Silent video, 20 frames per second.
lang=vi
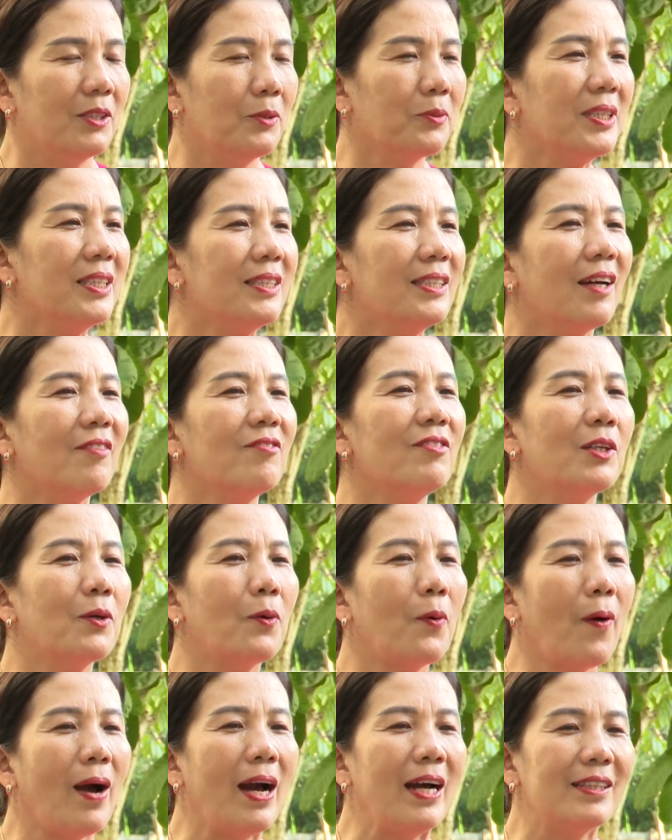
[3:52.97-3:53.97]
trong thời gian vừa
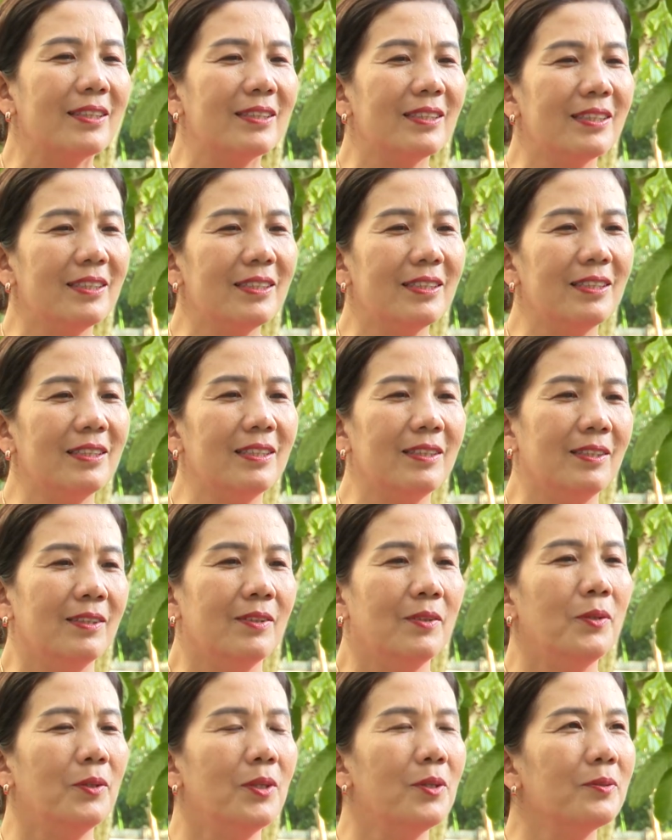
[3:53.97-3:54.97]
qua thì
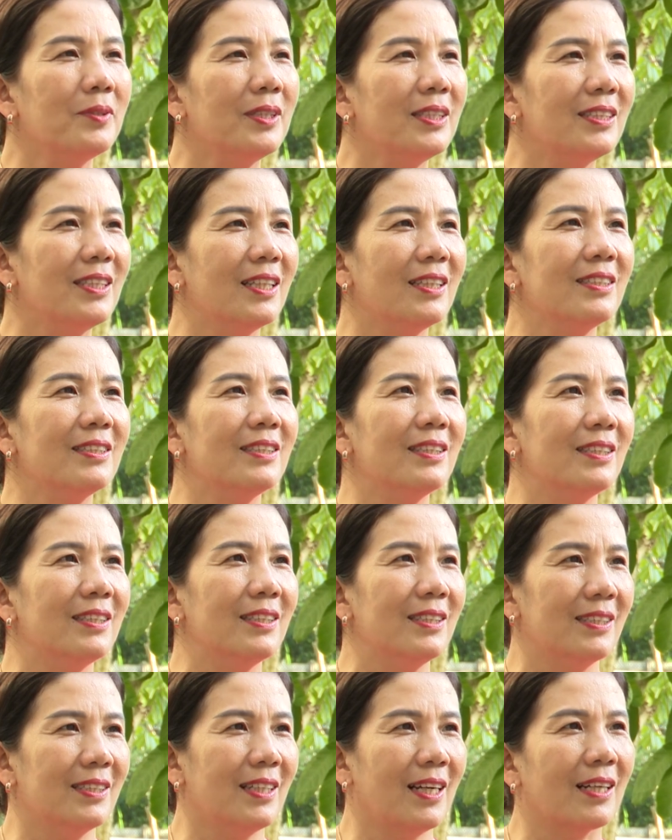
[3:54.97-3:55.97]
Hội đồng Nhân dân ờ,
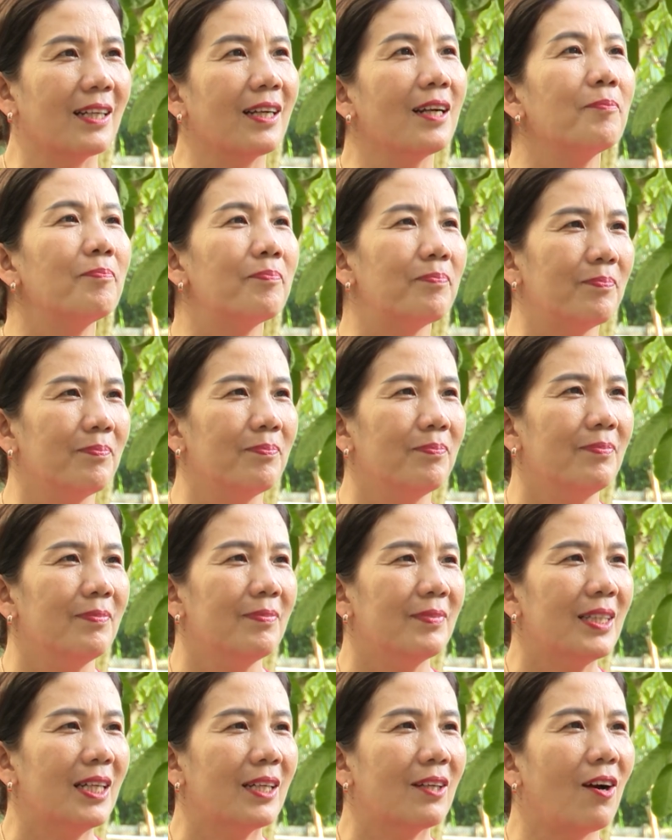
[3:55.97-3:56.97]
các cấp
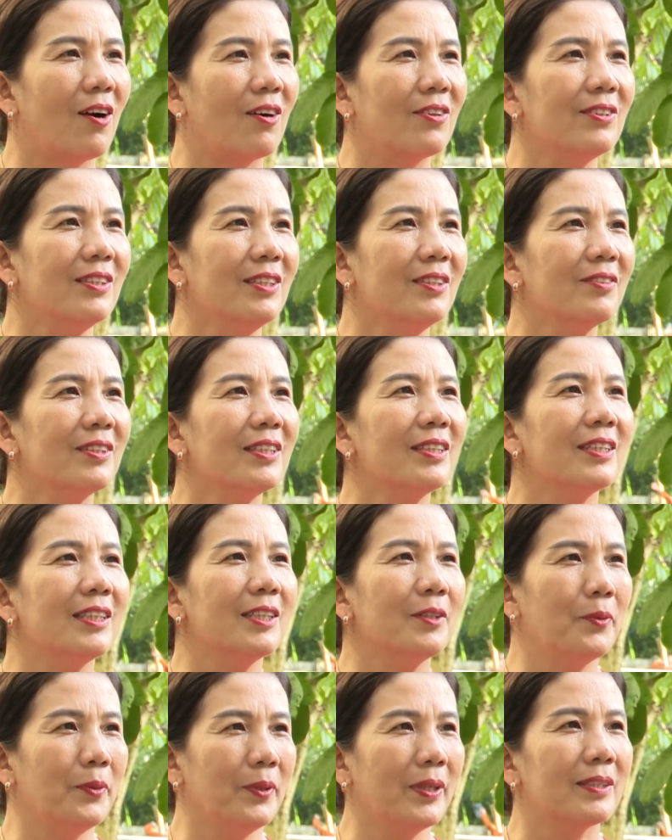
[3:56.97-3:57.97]
đã có nhiều cái nghị
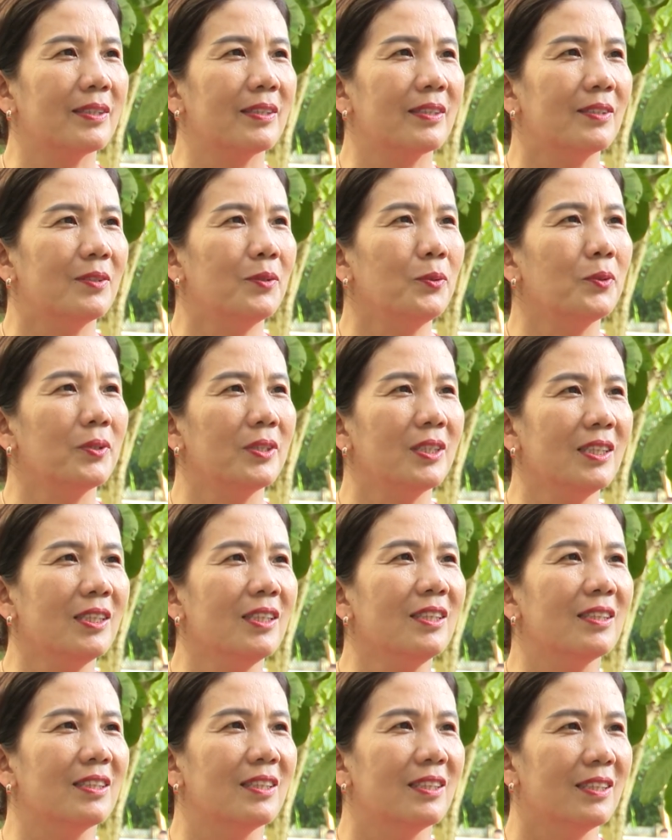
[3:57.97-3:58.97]
quyết chủ
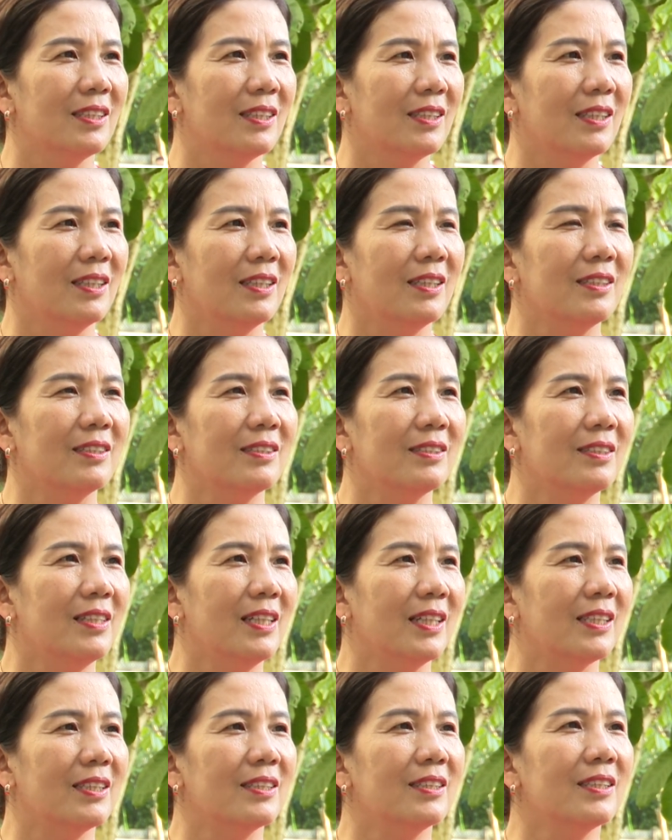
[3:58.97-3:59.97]
trương ừ,
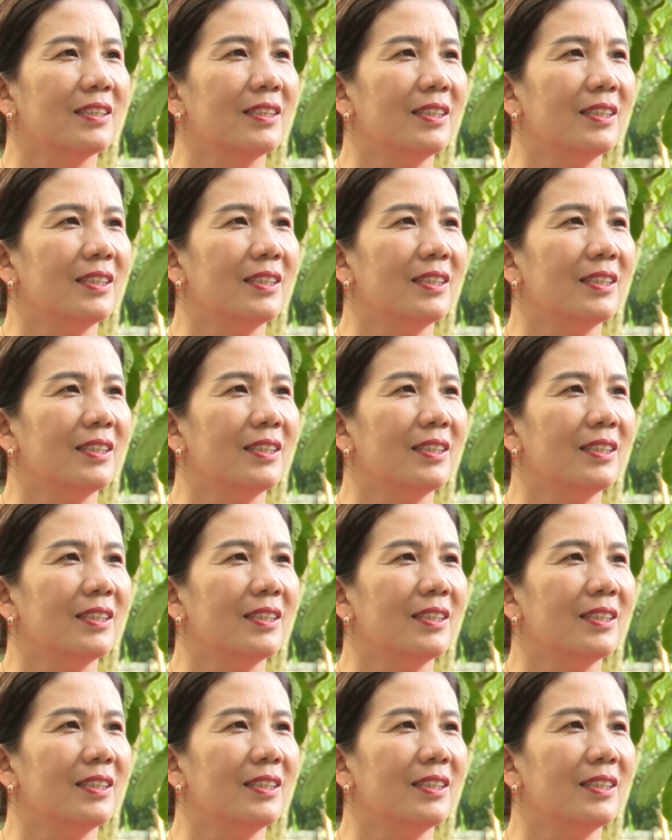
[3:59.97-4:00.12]
để thực